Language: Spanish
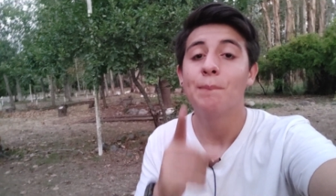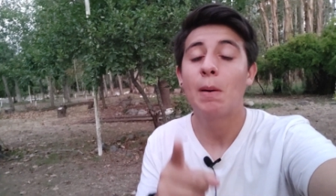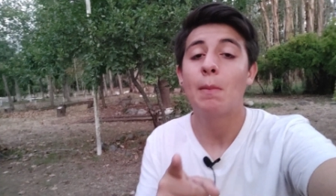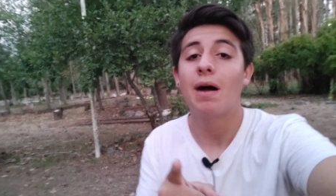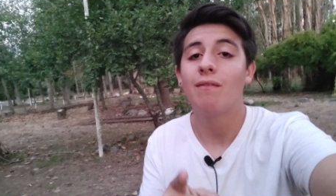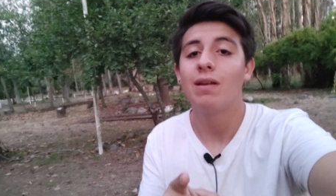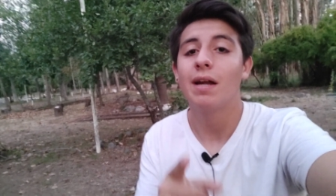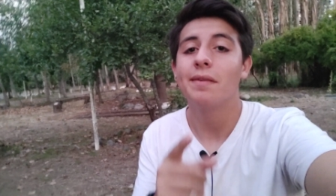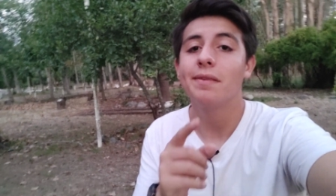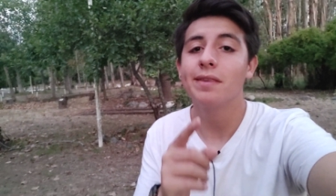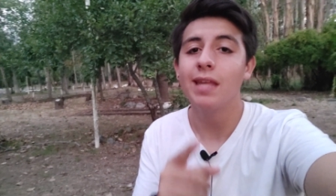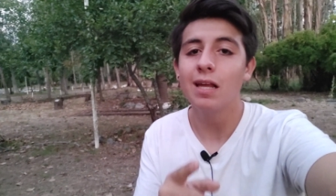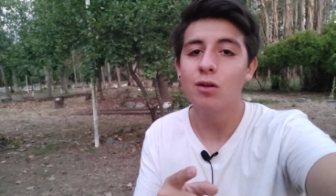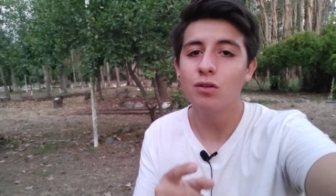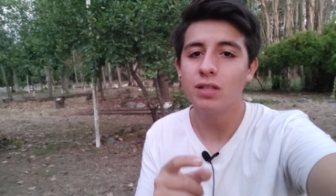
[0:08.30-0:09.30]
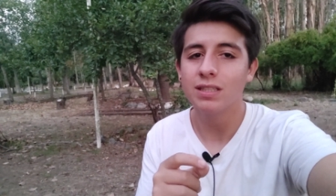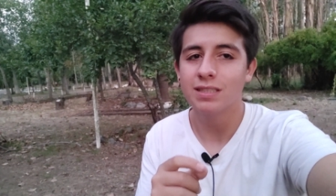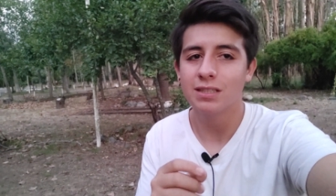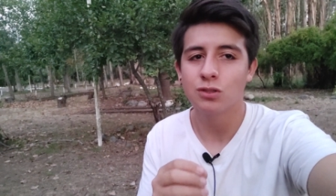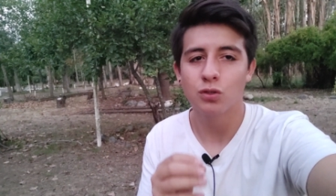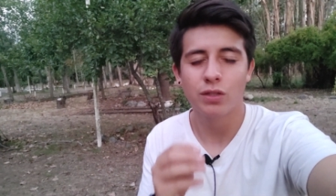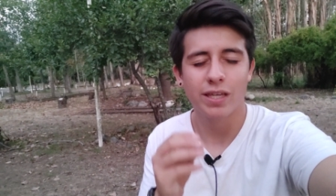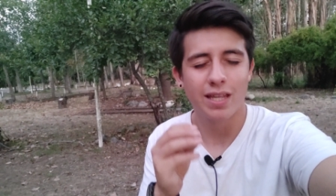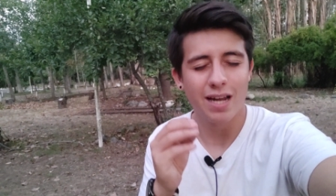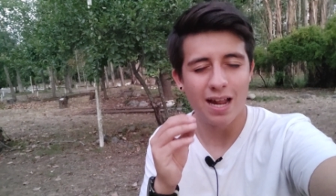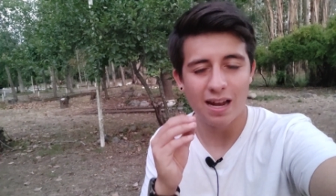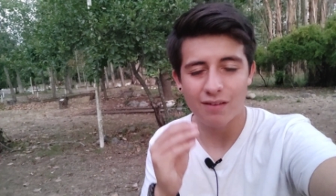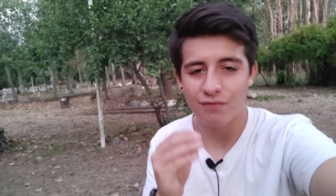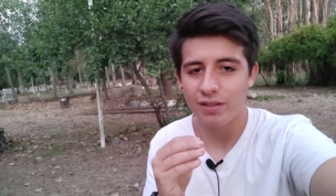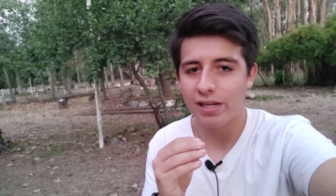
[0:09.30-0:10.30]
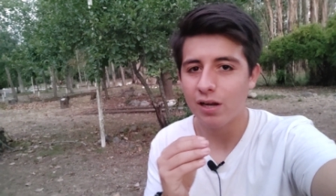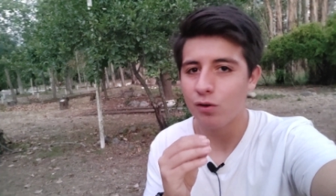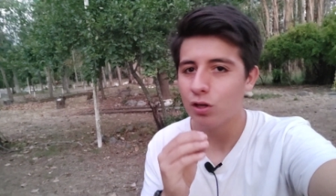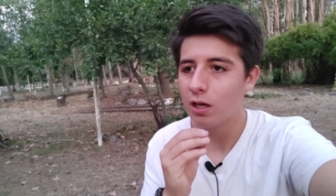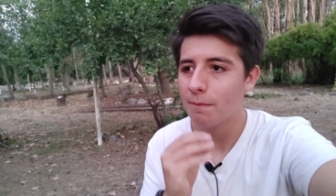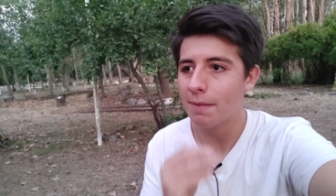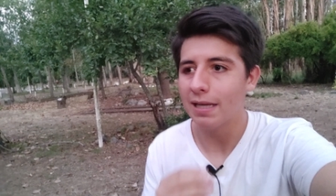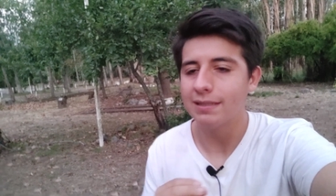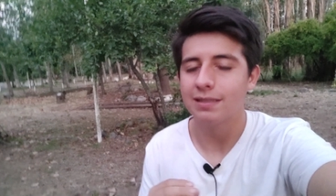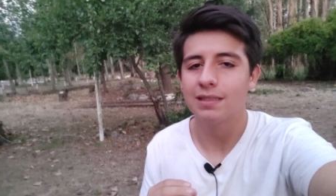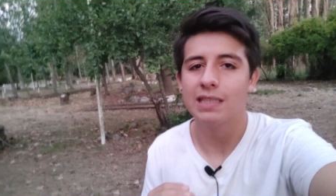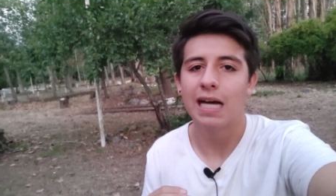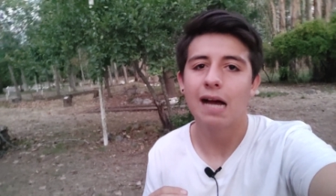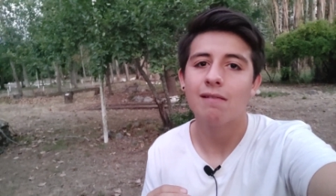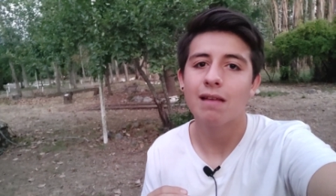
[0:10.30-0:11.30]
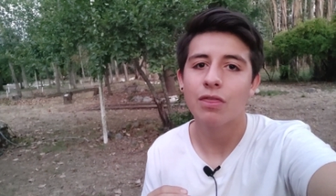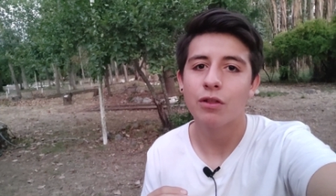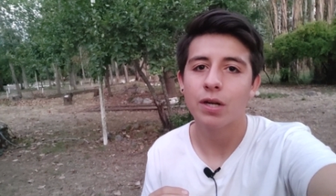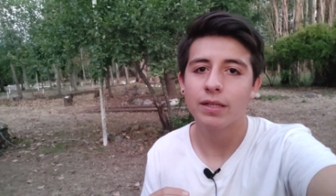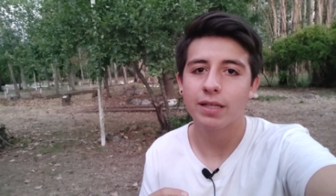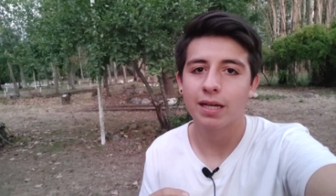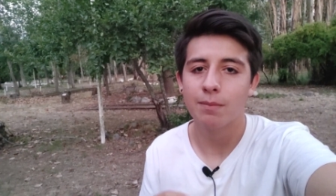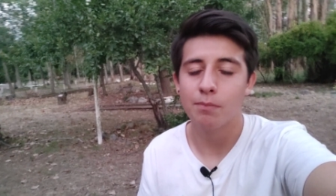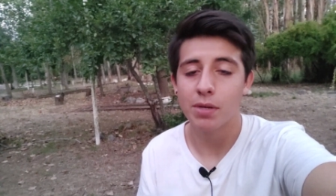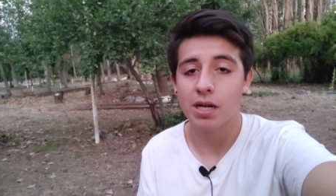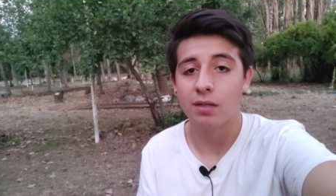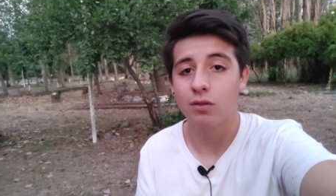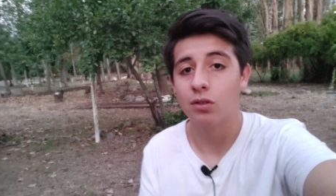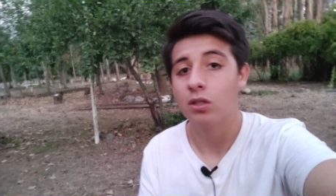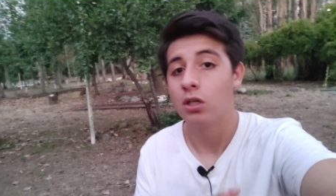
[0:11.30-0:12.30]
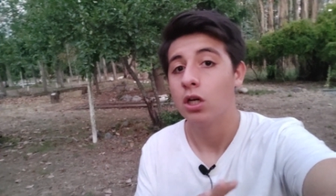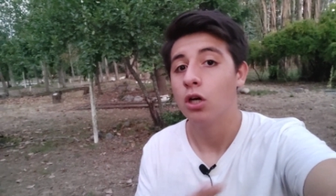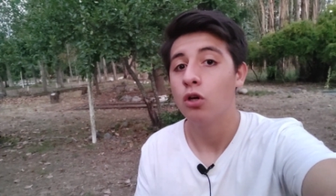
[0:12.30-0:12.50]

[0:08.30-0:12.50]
Vamos a hablar de los descensos que era al final lo que más se estaba hablando en este campeonato.